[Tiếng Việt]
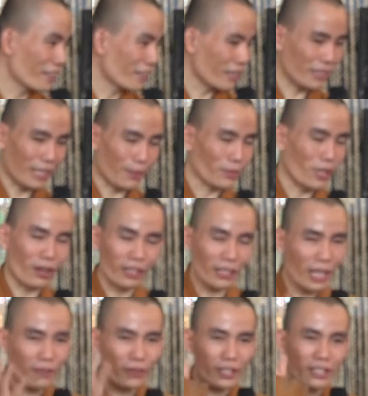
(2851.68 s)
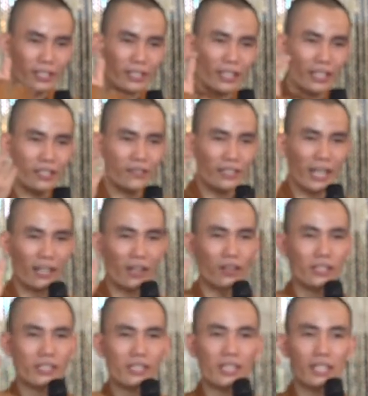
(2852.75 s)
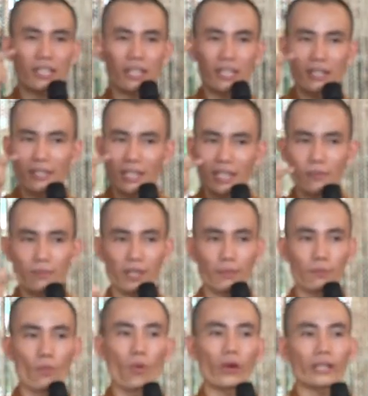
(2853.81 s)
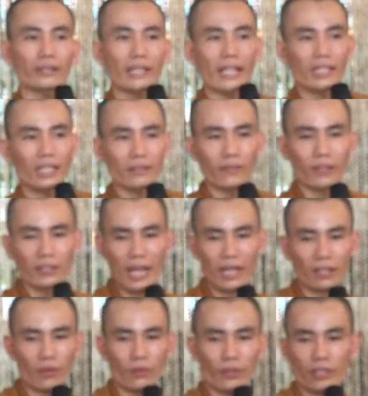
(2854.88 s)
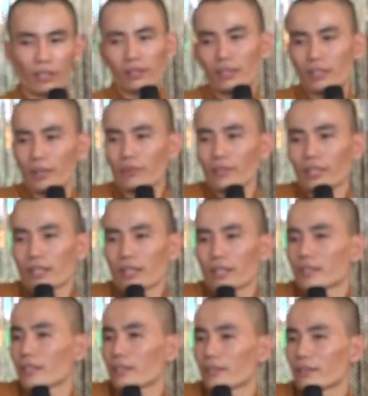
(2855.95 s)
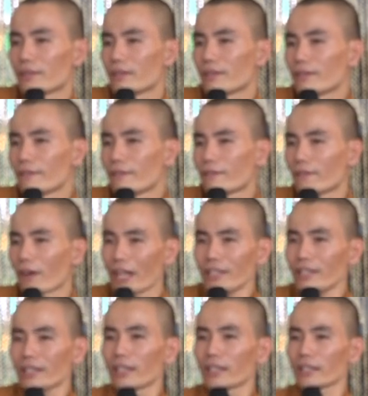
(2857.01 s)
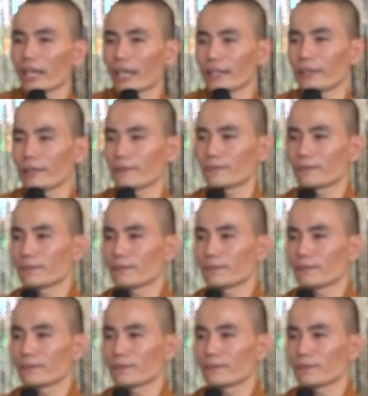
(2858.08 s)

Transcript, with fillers: Cái cảm thọ nó khác với cái suy nghĩ. Con đang hỏi cái suy nghĩ gì mà nó buộc cái tay này phải đang ngồi vậy đó, cái tự động rờ phải nhích lên gãi à?